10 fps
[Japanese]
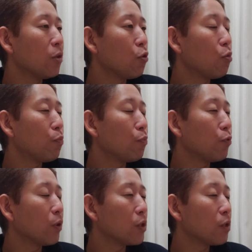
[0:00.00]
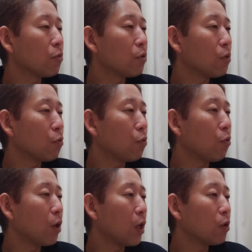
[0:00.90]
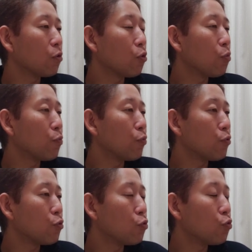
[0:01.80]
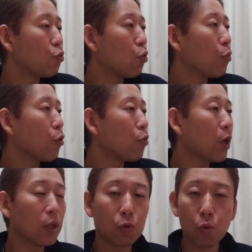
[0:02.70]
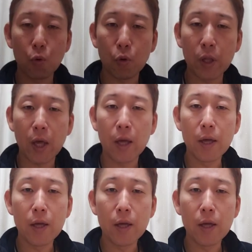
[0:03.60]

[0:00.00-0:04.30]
4分、私が撮ってるところからだっと4分15秒ぐらいのところで、